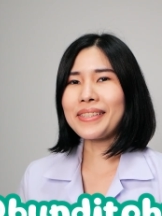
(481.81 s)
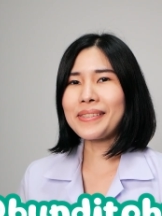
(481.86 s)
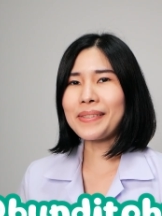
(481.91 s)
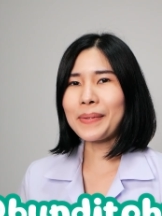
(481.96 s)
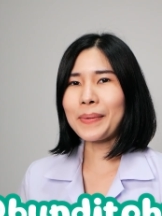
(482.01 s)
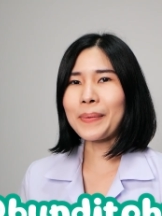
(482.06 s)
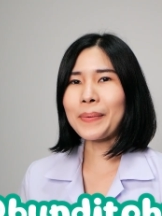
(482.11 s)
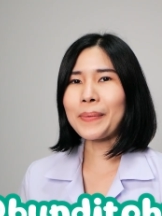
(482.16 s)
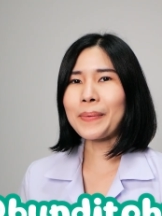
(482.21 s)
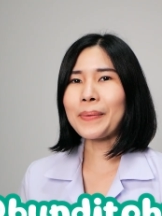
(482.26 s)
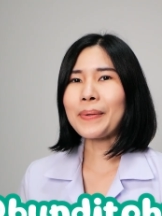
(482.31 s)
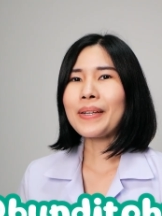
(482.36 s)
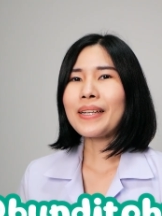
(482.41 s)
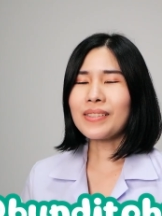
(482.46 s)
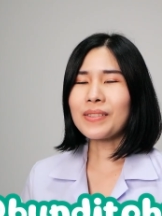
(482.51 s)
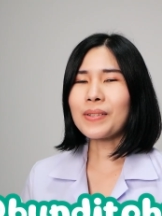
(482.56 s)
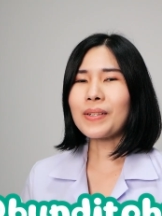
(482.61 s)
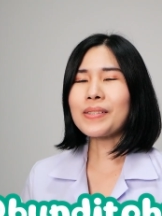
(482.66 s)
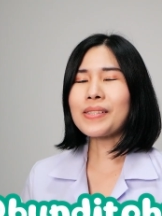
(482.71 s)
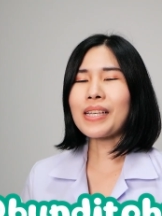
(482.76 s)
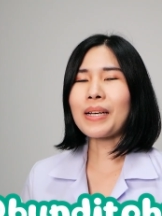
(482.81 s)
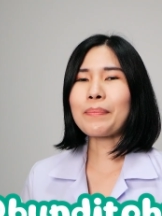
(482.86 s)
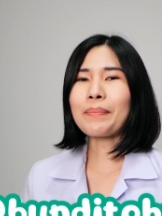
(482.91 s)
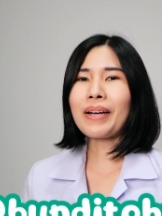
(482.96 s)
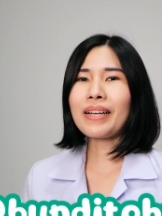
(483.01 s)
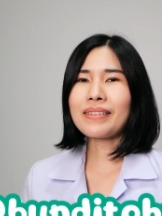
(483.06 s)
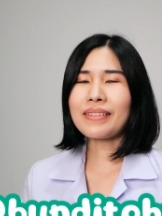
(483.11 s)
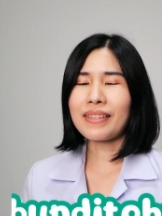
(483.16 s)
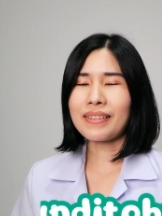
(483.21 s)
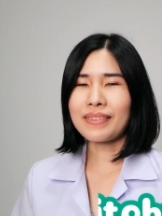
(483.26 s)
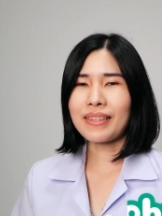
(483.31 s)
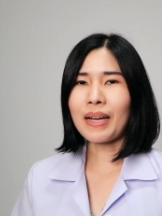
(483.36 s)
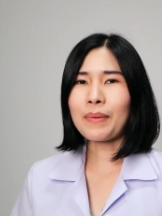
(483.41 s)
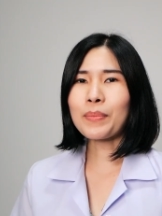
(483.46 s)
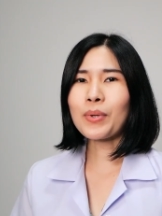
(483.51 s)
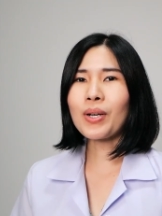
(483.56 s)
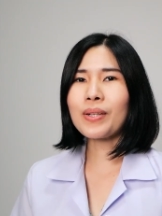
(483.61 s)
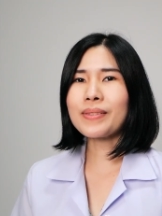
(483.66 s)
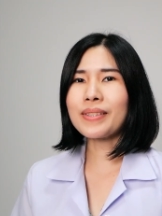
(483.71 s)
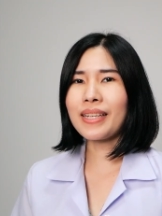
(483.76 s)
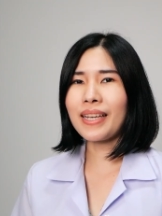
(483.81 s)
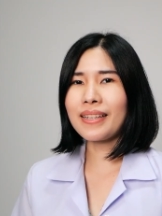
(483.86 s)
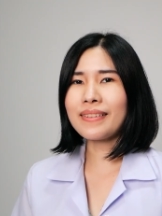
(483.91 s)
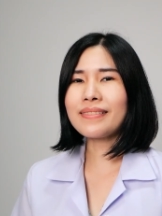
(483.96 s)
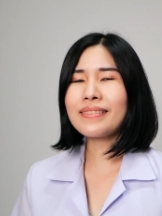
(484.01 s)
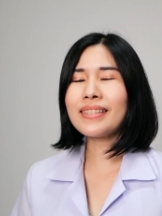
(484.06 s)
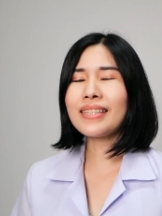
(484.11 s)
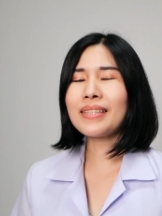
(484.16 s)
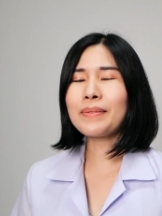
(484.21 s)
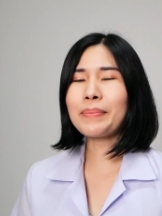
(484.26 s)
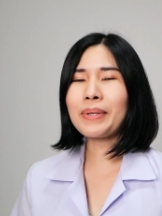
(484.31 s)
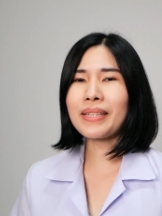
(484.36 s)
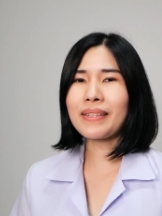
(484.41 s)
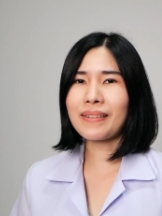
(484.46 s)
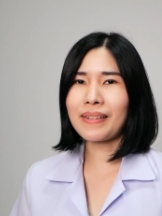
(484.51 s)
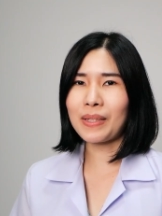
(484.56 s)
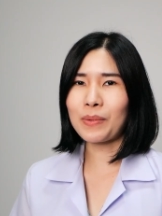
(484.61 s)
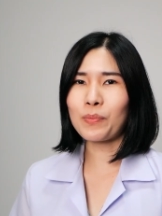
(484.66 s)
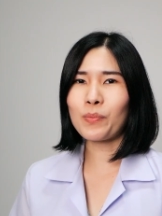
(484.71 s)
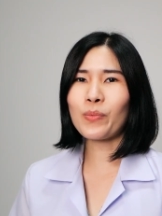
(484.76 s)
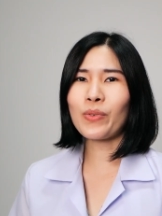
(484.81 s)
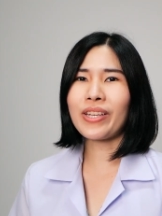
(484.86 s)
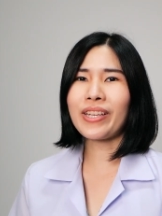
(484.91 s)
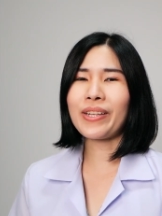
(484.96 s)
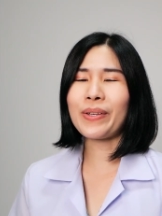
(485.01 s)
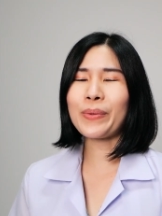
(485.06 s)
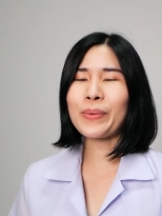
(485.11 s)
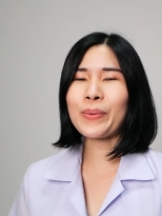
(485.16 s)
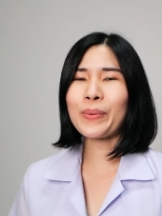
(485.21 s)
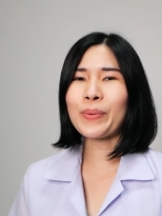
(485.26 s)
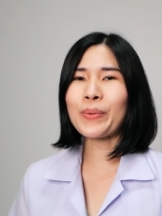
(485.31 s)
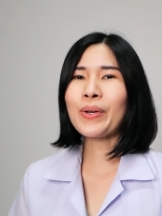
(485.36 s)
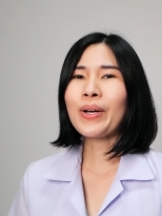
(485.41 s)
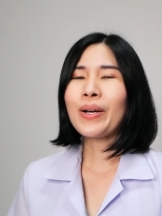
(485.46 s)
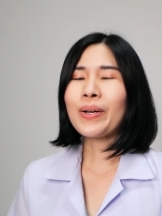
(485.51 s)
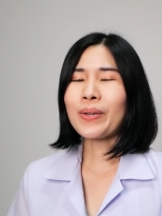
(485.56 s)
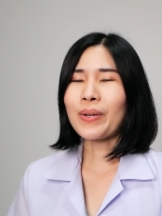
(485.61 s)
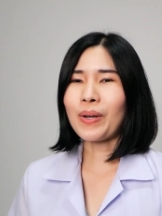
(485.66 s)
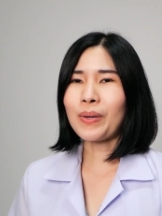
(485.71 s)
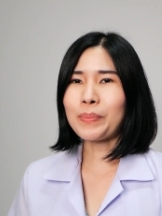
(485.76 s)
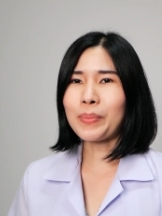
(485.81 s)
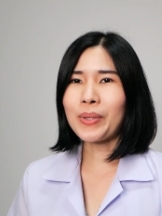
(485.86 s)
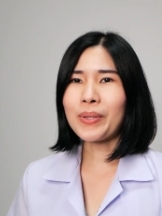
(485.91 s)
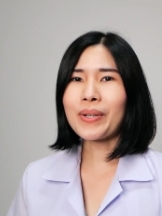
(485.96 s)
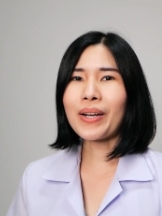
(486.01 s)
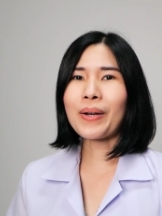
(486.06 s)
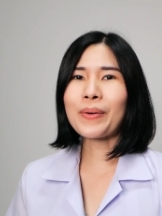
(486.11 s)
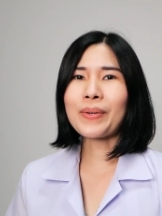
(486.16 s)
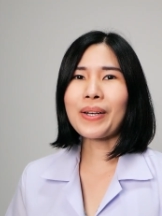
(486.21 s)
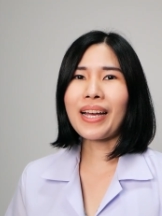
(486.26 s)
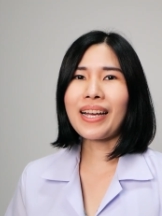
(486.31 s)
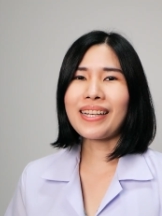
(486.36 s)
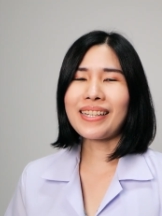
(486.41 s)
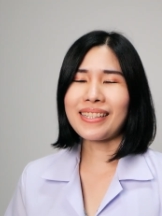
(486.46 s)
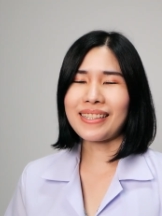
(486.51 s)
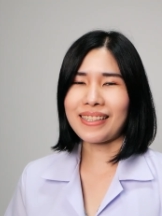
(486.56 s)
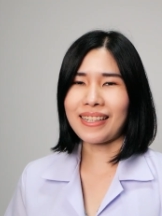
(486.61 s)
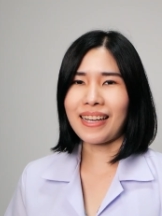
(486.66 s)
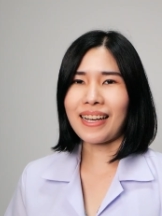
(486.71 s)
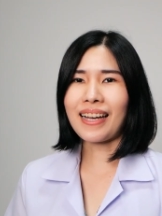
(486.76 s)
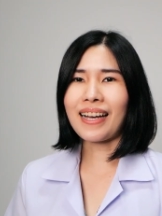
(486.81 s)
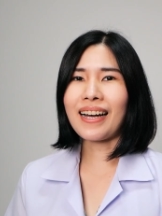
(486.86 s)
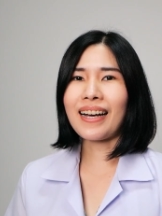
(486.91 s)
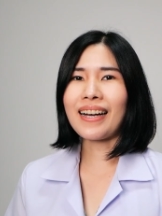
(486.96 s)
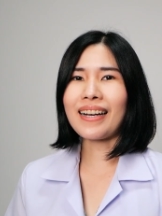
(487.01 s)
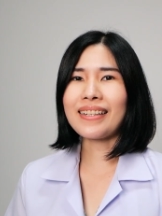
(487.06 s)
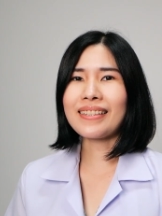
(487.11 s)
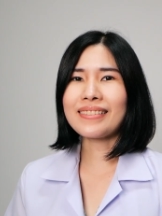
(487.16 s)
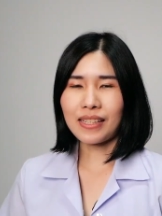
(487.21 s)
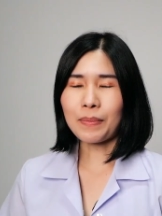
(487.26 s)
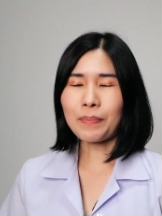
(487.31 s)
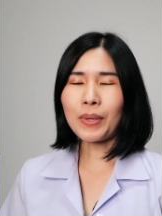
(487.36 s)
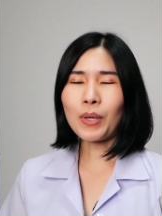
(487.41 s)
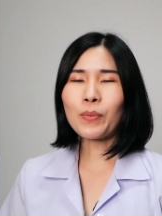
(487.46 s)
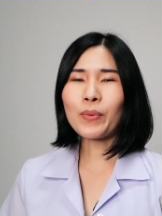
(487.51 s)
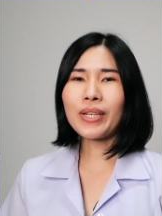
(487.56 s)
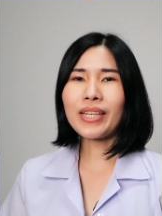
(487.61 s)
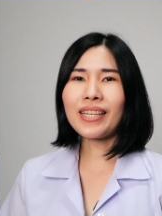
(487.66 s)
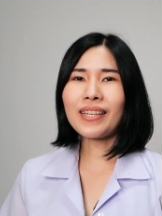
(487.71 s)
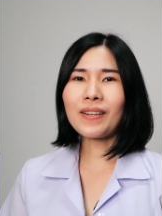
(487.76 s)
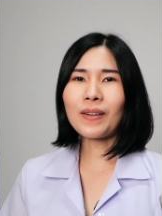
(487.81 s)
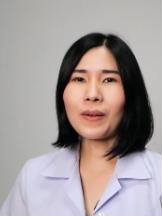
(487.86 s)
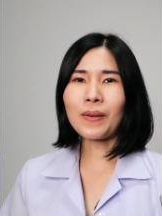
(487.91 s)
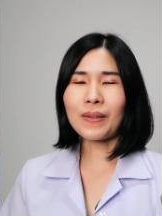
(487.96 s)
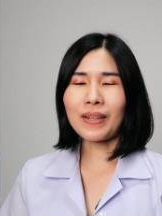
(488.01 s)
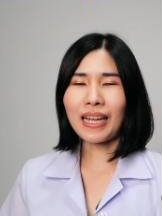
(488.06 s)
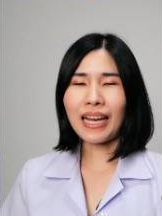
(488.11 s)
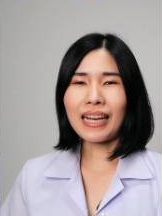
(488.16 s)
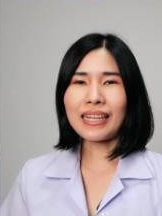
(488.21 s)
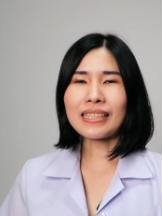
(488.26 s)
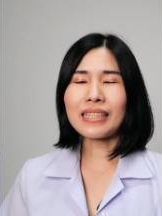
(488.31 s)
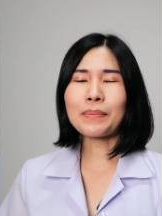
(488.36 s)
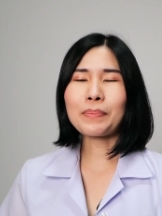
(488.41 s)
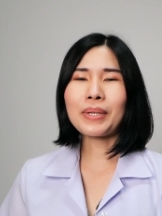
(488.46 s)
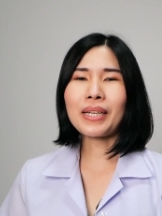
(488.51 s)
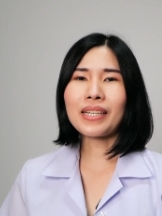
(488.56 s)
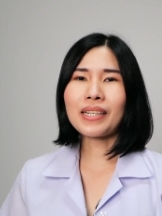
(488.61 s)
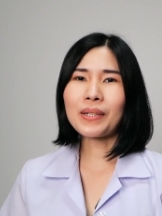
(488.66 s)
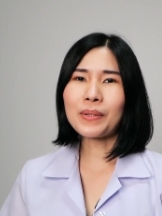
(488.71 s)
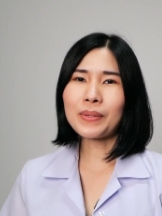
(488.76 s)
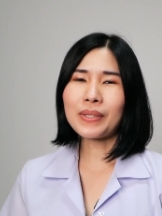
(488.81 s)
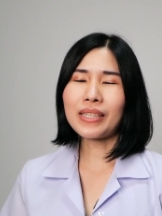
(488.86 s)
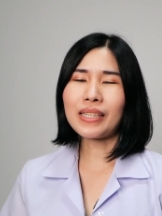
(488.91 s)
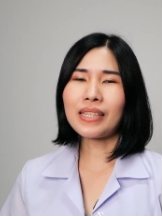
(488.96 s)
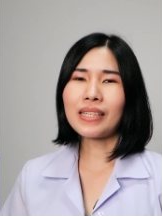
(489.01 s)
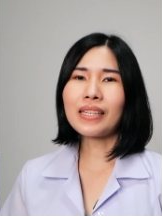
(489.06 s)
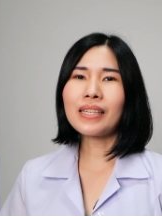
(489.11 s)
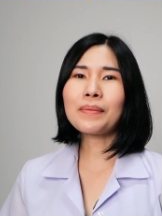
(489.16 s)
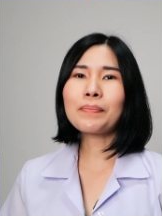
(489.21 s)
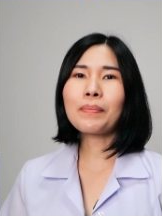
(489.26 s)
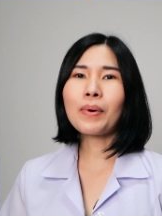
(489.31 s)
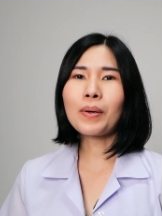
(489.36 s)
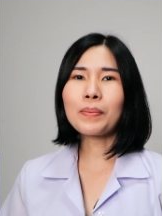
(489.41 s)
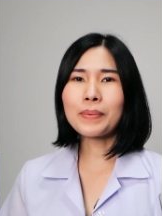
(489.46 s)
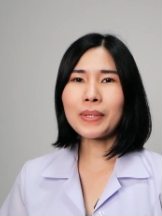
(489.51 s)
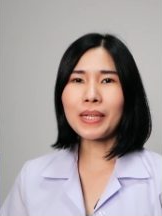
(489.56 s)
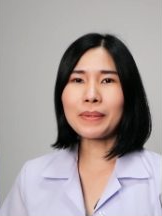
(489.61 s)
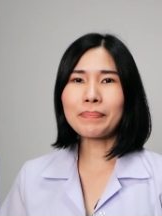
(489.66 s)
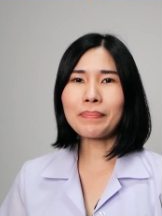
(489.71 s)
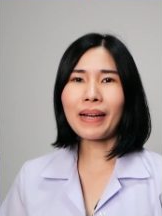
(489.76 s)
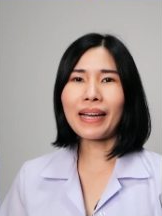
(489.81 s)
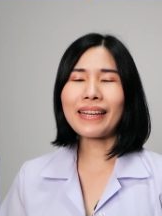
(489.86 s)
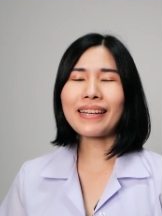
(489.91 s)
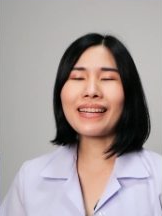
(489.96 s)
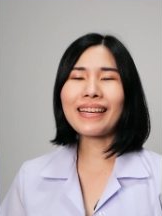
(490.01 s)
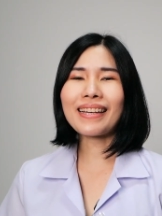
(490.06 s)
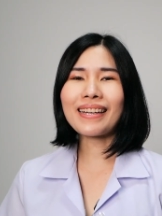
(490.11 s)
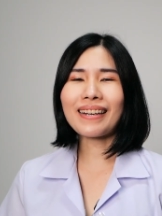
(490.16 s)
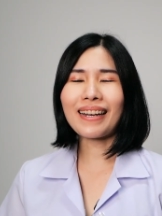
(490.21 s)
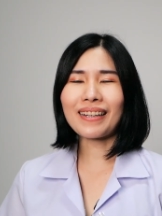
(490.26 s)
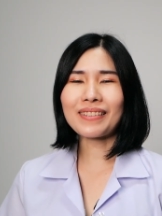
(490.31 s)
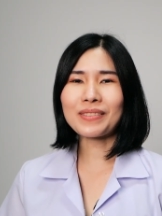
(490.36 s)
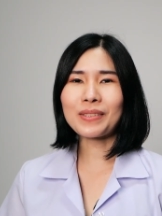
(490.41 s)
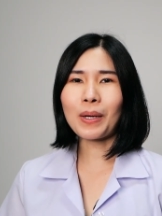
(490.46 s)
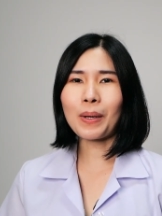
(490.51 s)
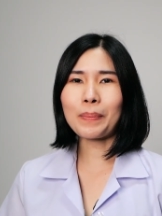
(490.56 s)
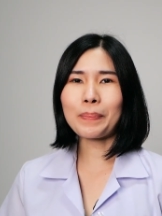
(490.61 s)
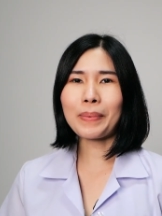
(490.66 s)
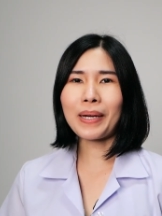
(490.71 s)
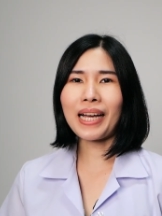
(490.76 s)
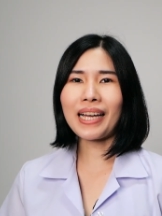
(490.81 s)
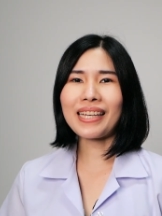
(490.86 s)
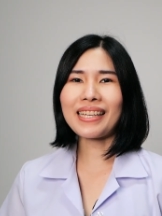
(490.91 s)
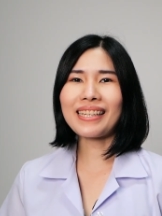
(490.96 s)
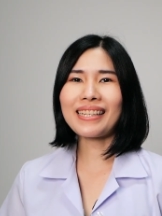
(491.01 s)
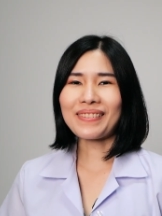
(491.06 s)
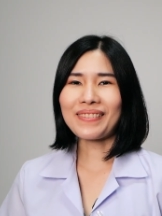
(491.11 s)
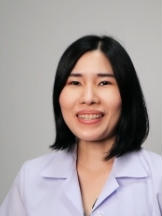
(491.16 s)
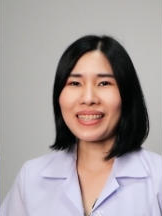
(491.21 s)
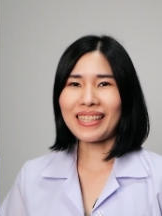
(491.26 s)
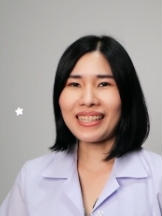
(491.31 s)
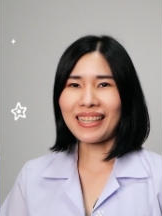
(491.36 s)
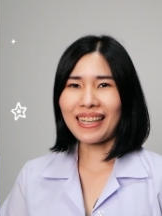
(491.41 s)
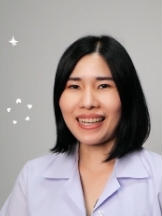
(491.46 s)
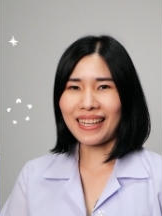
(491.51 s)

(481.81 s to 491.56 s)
physio ซึ่งก็สามารถติดตามคอนเทนต์ที่เป็นคลิปวิดีโอของพวกเราได้เลยนะคะ สำหรับวันนี้ขอลาแต่เพียงเท่านี้พบกันใหม่ในครั้งต่อไป สวัสดี